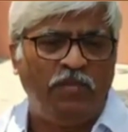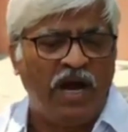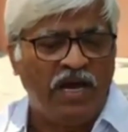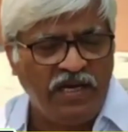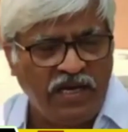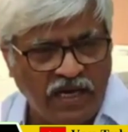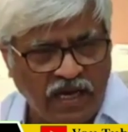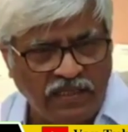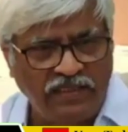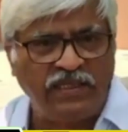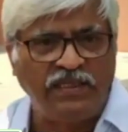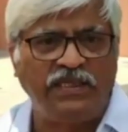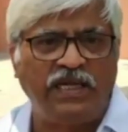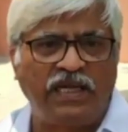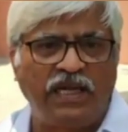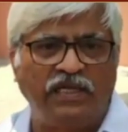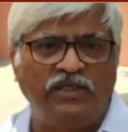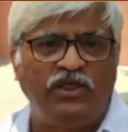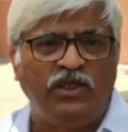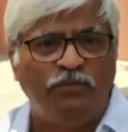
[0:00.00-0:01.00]
বাইরের রাজ্যে
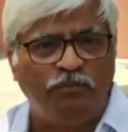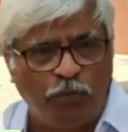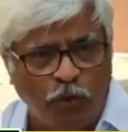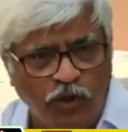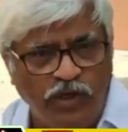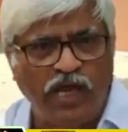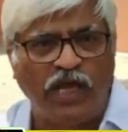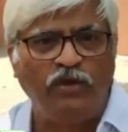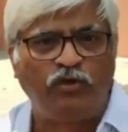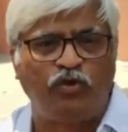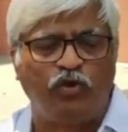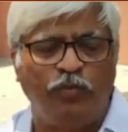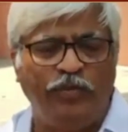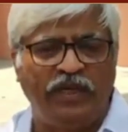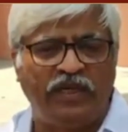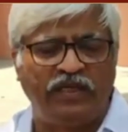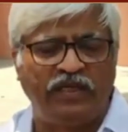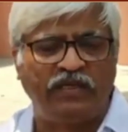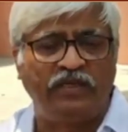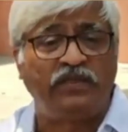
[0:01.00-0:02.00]
যারা আছেন পরিযায়ী
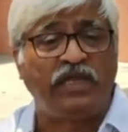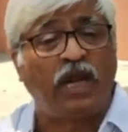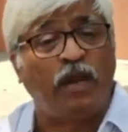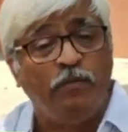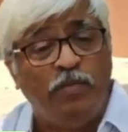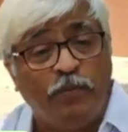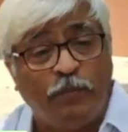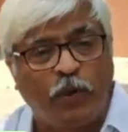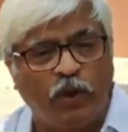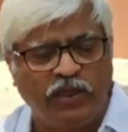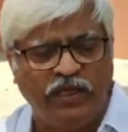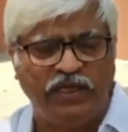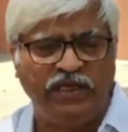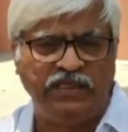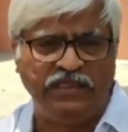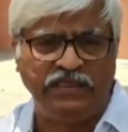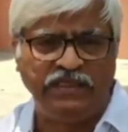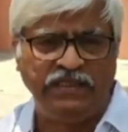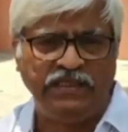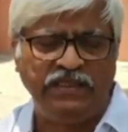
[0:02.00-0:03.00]
শ্রমিক তারা বিপদে
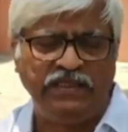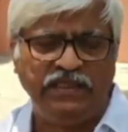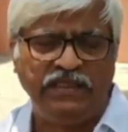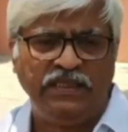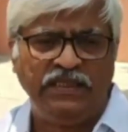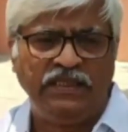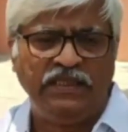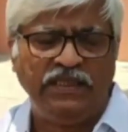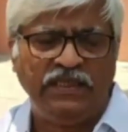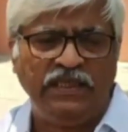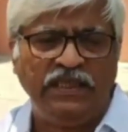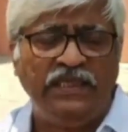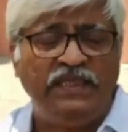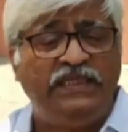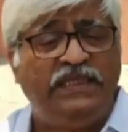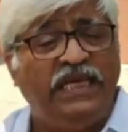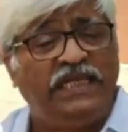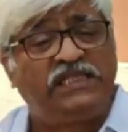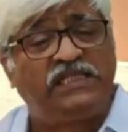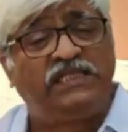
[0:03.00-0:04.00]

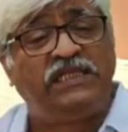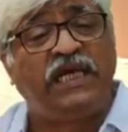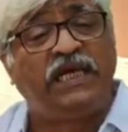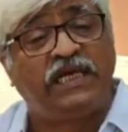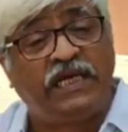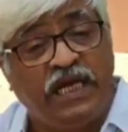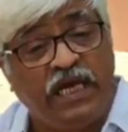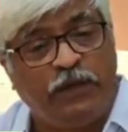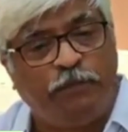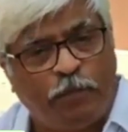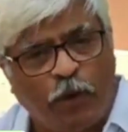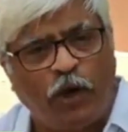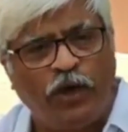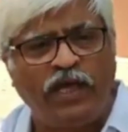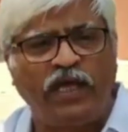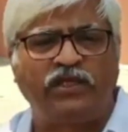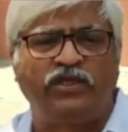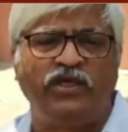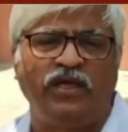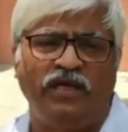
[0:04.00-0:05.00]
টেস্টের কিট পাওয়া
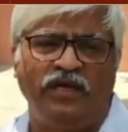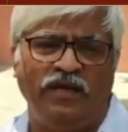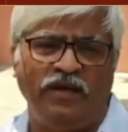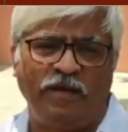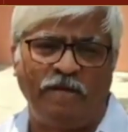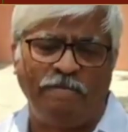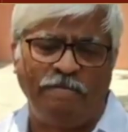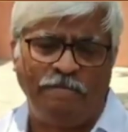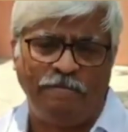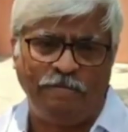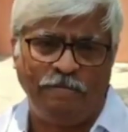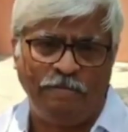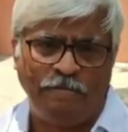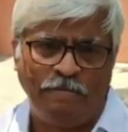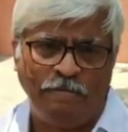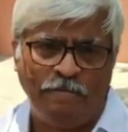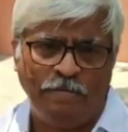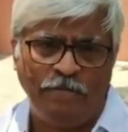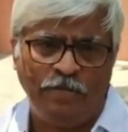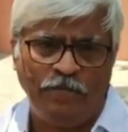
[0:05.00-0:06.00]
যাচ্ছে না
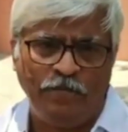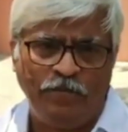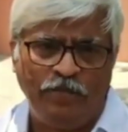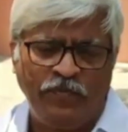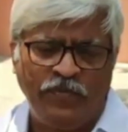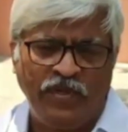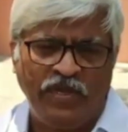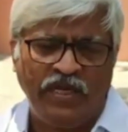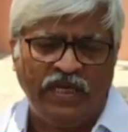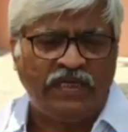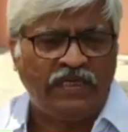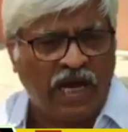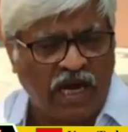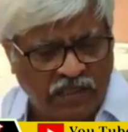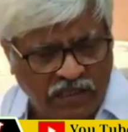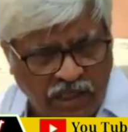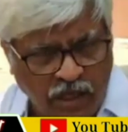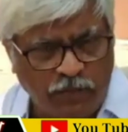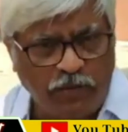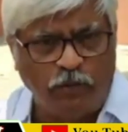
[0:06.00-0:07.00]

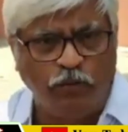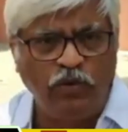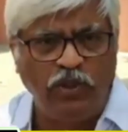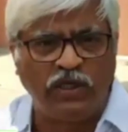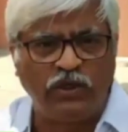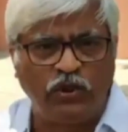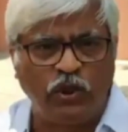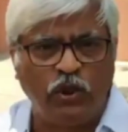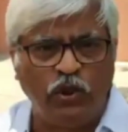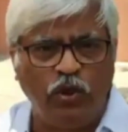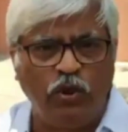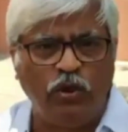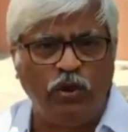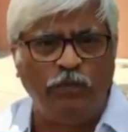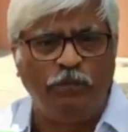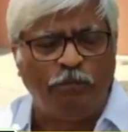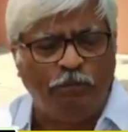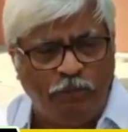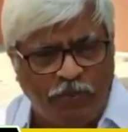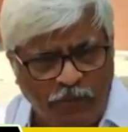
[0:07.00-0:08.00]
ডাক্তারবাবুদের জন্য
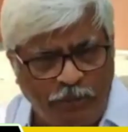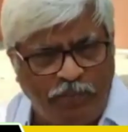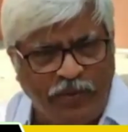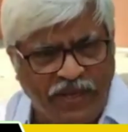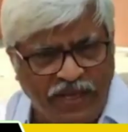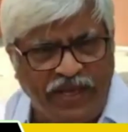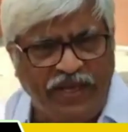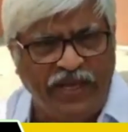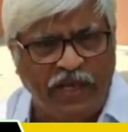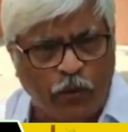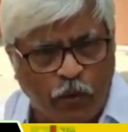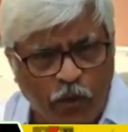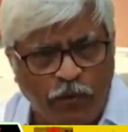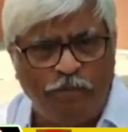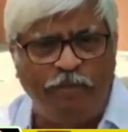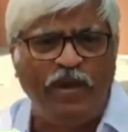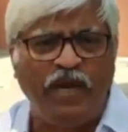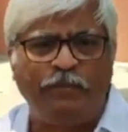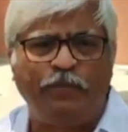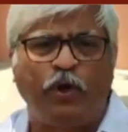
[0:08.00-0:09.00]
পিপিই
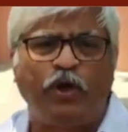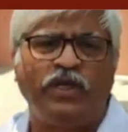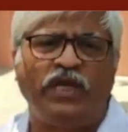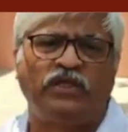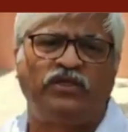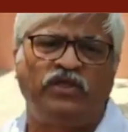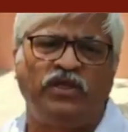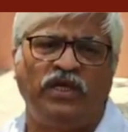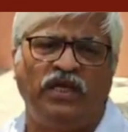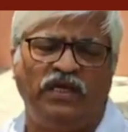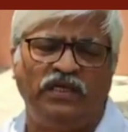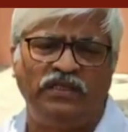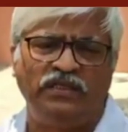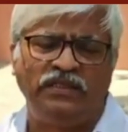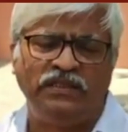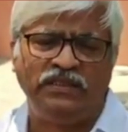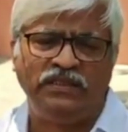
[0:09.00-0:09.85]
ইকুইপমেন্ট e পাওয়া যাচ্ছে না